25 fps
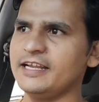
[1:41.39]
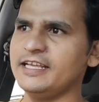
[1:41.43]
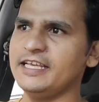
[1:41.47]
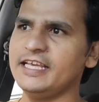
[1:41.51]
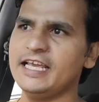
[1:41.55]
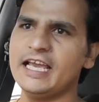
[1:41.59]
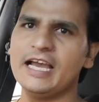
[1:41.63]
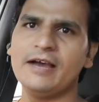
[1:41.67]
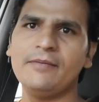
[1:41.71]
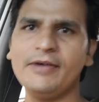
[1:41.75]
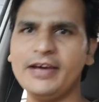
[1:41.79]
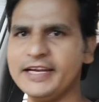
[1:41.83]
रही
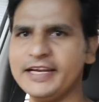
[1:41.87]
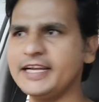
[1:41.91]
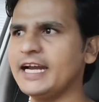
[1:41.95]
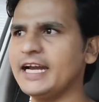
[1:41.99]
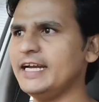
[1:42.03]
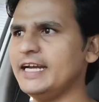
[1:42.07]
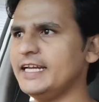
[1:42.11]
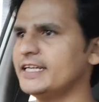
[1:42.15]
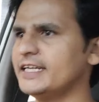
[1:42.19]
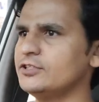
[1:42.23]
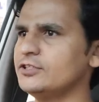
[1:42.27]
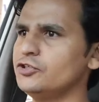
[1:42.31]
है हमारी
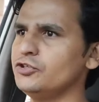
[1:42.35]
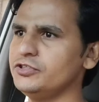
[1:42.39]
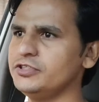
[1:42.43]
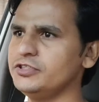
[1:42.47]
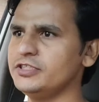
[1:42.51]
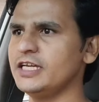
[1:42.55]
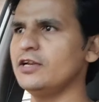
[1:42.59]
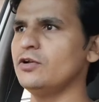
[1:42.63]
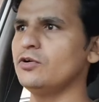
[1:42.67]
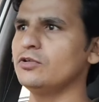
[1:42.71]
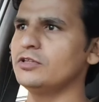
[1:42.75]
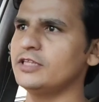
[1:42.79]
गाड़ी का जो
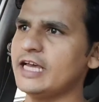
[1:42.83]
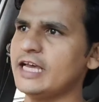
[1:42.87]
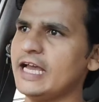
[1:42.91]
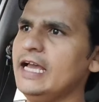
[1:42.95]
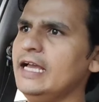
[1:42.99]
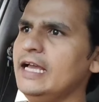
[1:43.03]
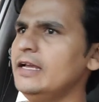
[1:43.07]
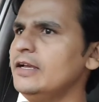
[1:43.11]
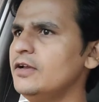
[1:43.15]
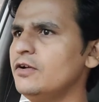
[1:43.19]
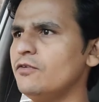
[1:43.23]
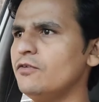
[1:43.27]
इंजन होता
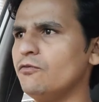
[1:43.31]
है